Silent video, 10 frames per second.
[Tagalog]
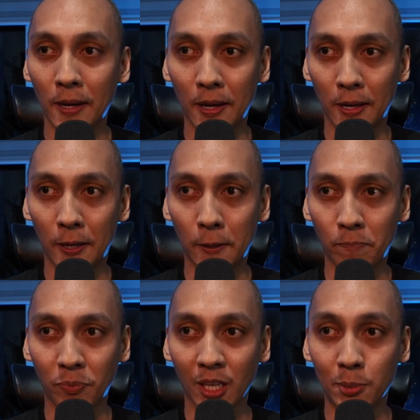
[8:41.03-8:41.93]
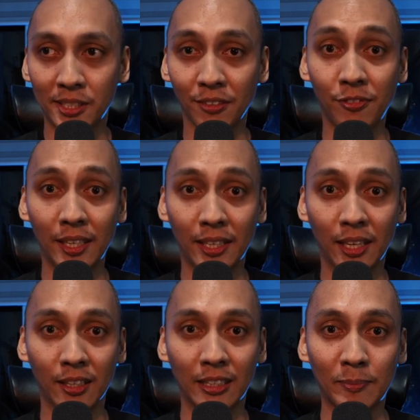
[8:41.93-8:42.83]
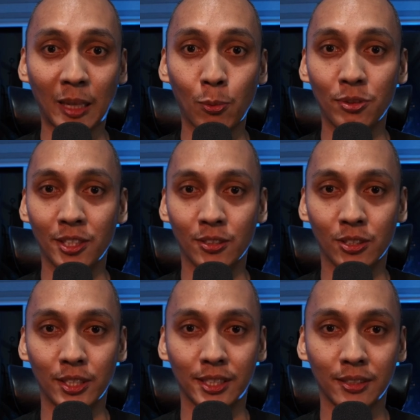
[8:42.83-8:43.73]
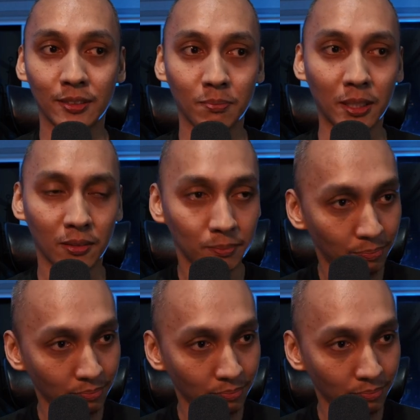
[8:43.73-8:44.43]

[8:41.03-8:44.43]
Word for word: um, persevering na tapusin yung course. But